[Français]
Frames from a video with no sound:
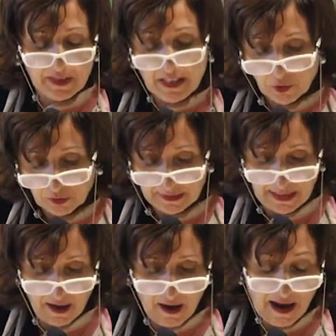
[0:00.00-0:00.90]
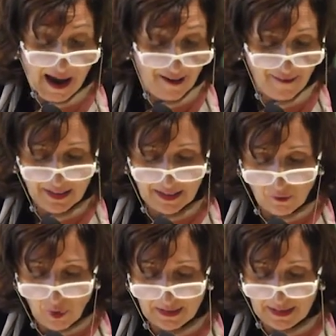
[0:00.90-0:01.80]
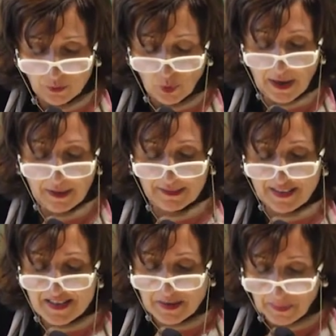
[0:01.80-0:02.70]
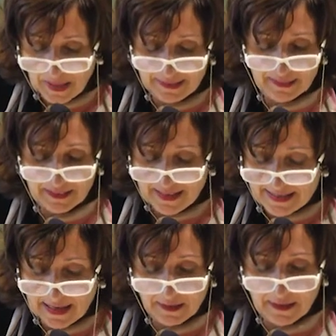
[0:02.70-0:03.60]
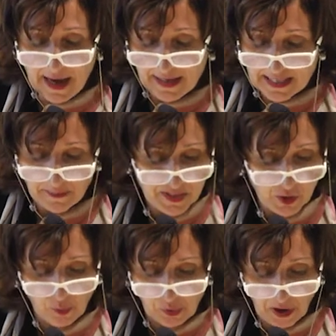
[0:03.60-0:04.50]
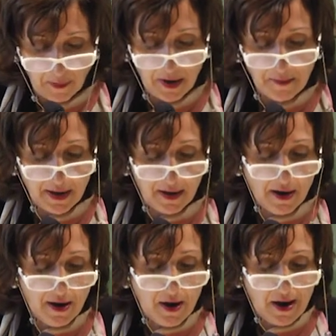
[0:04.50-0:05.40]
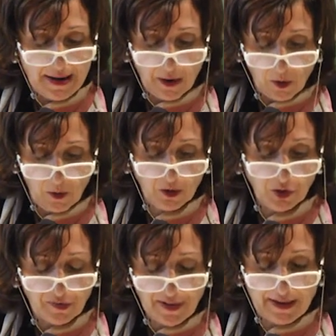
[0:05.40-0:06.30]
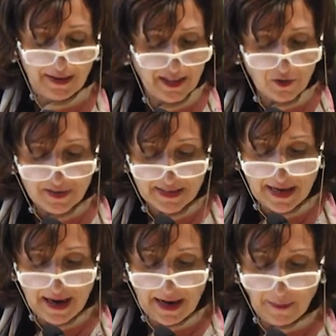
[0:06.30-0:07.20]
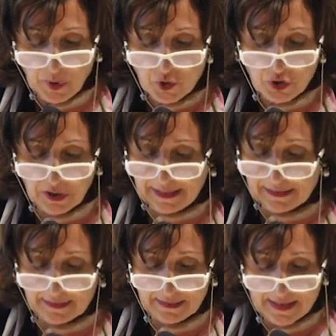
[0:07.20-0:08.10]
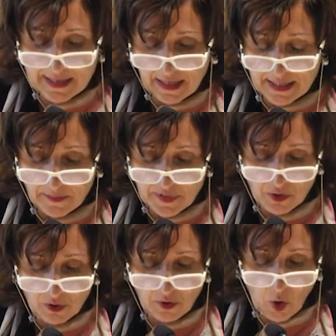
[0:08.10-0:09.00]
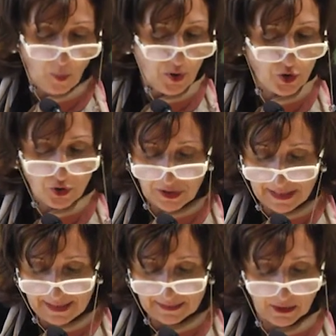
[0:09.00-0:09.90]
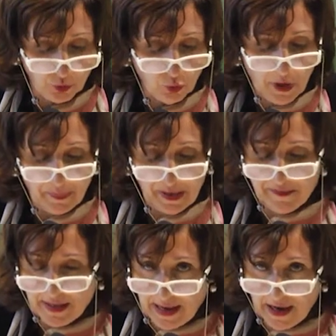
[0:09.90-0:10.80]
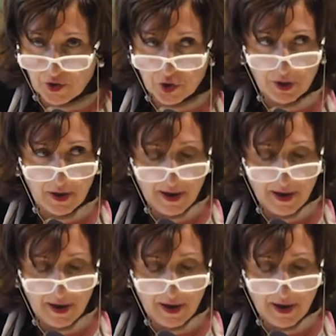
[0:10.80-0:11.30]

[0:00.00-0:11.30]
il notait avant d'avoir le droit de se plaindre de cette exception pour eux-mêmes, les colons devraient renoncer à la plus choquante des exceptions, au plus choquant de tous les privilèges,